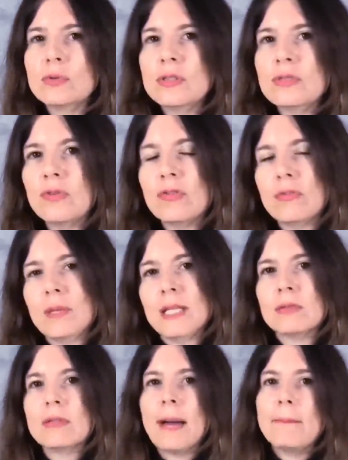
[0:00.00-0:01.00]
no
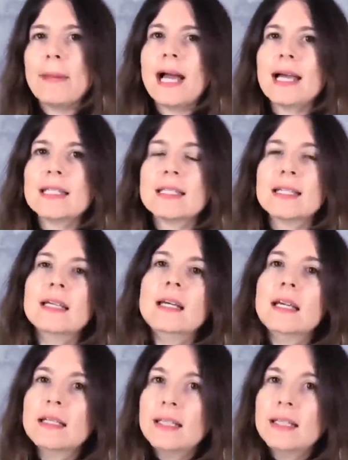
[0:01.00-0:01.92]
desenvolvimento da massa,